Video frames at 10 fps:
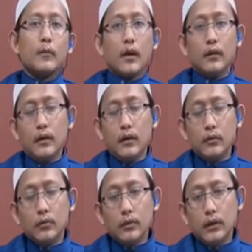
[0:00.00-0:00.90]
Maka dari
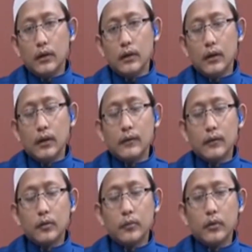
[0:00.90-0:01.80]
itu ya akhi
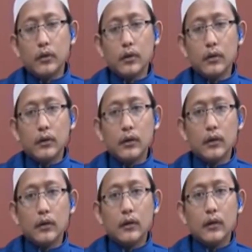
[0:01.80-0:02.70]
azakumullah ya.